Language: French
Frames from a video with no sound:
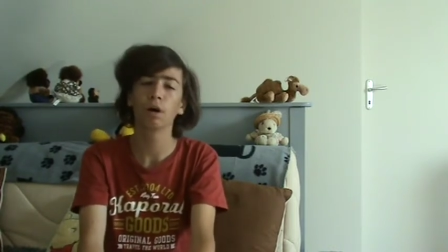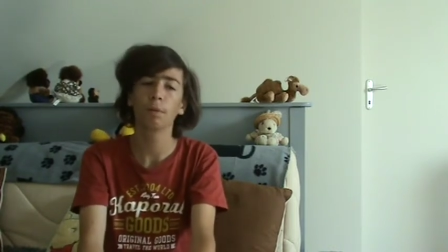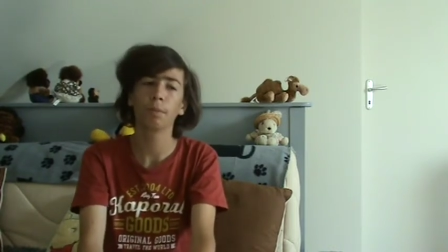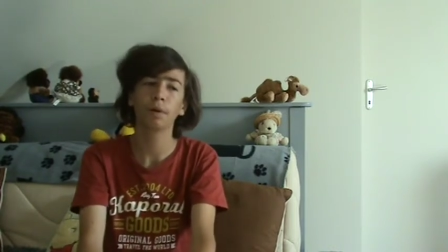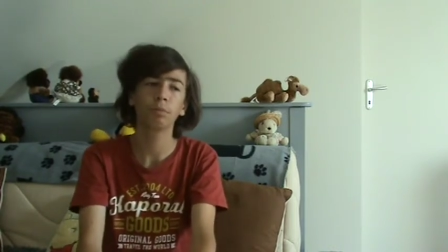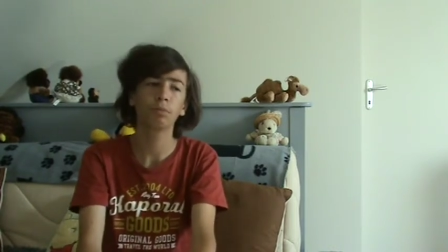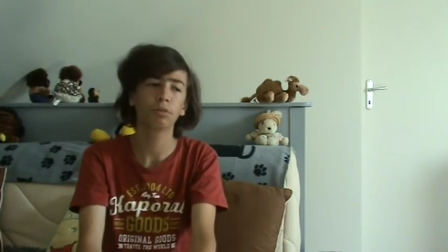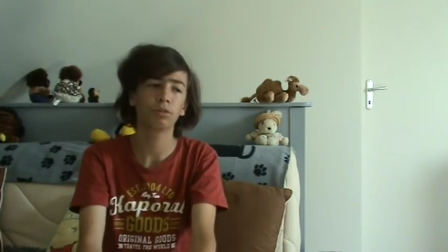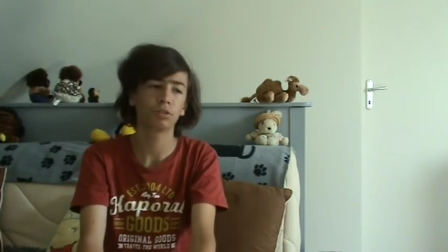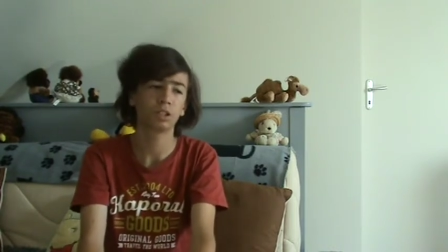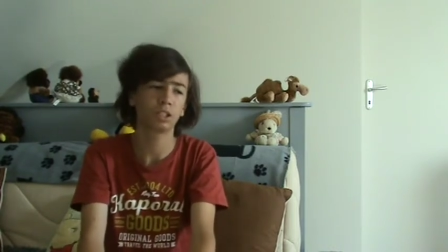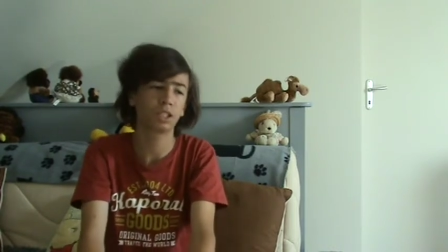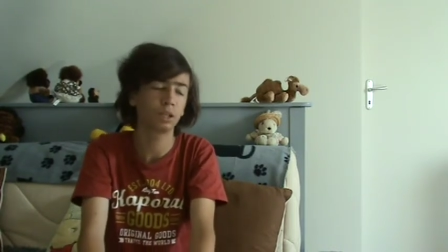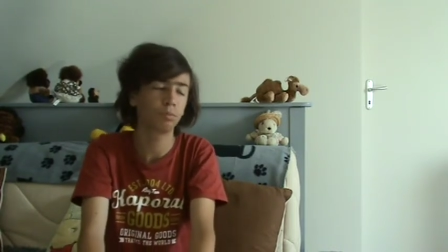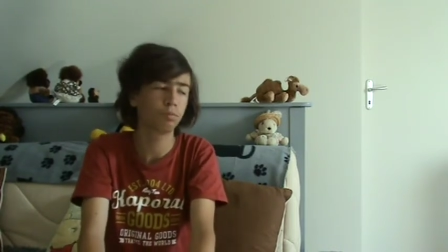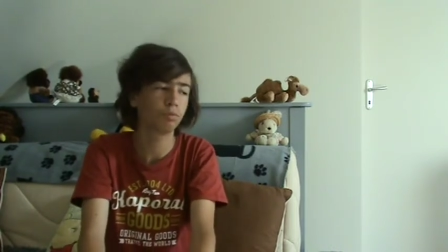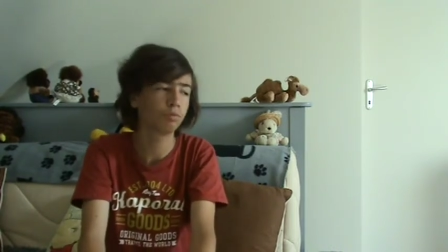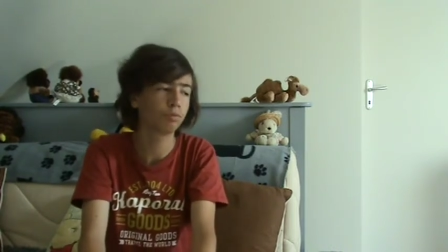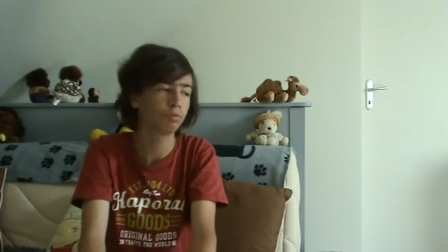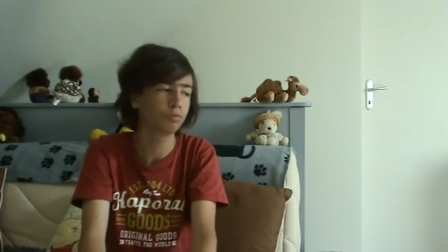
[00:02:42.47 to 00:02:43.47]
Après, bon, il y en a
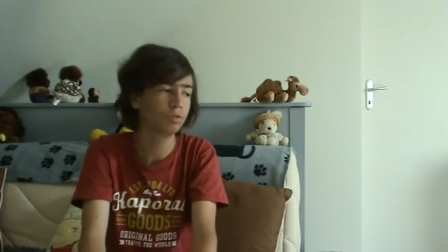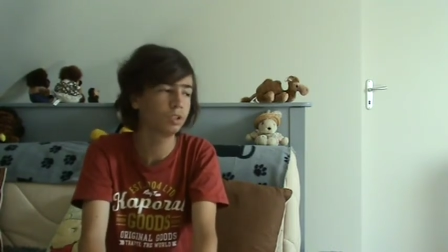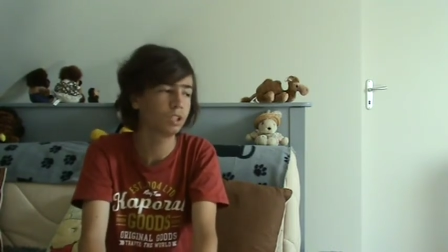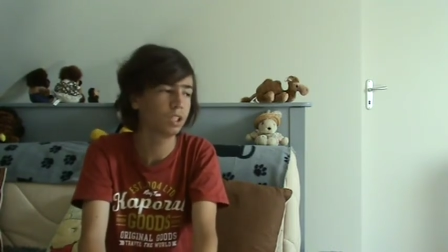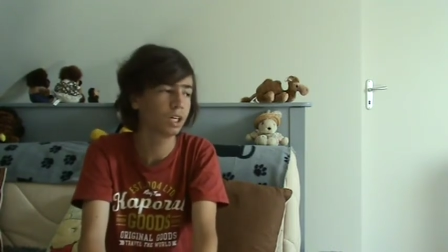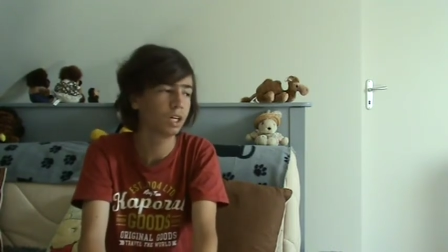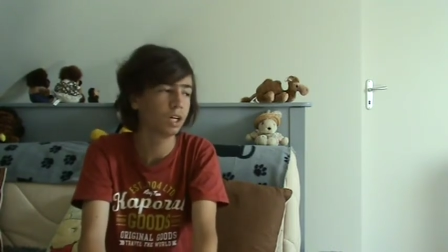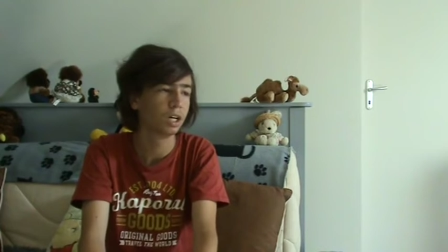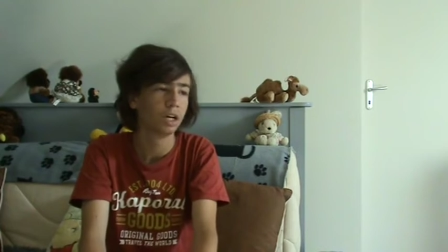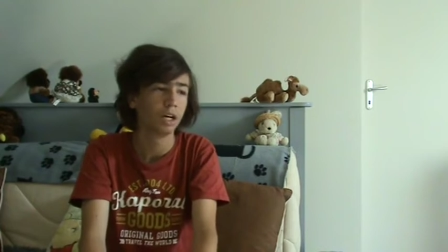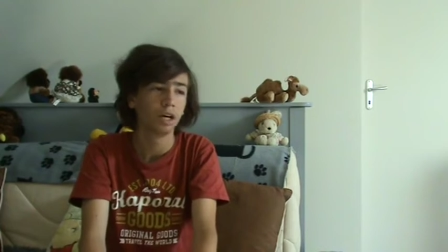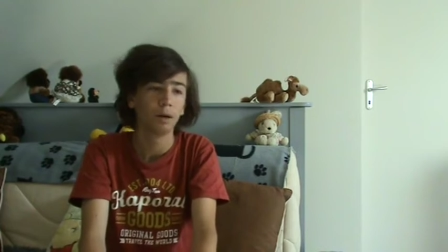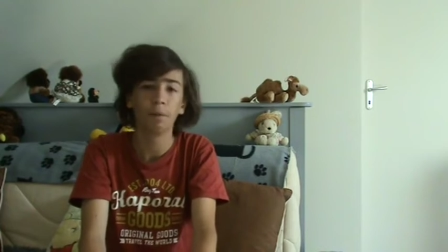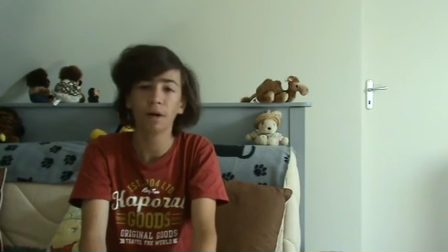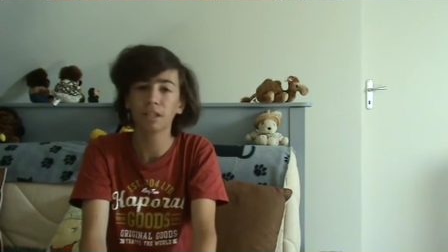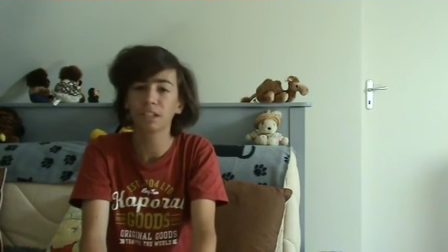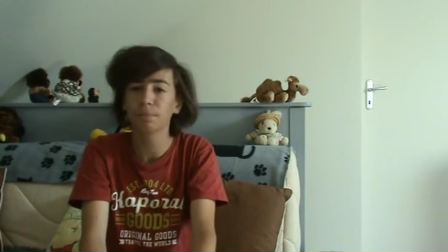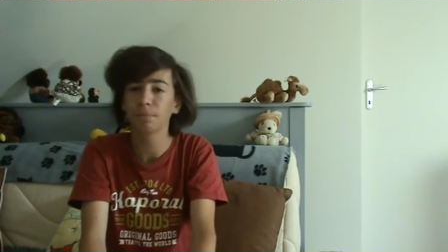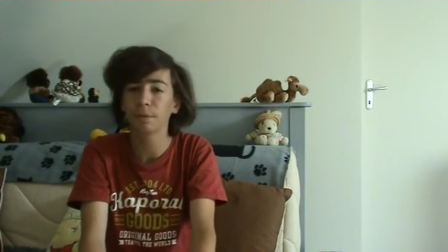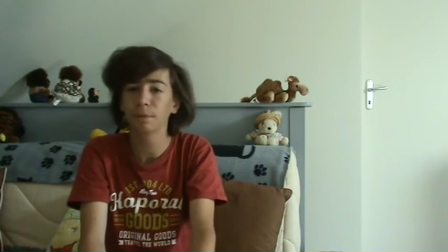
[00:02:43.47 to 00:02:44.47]
4 pour mon coutier
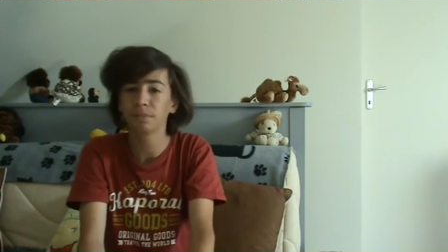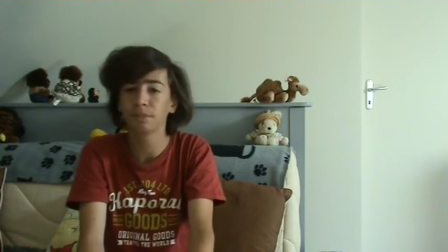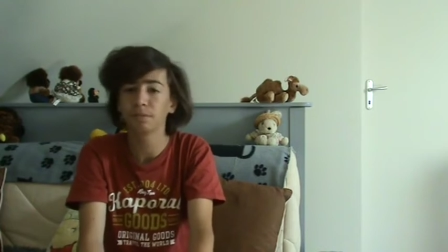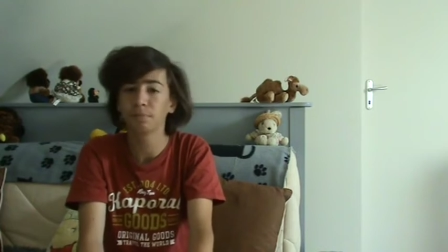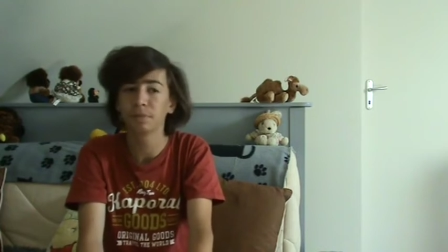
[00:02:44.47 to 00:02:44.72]
Bardet pas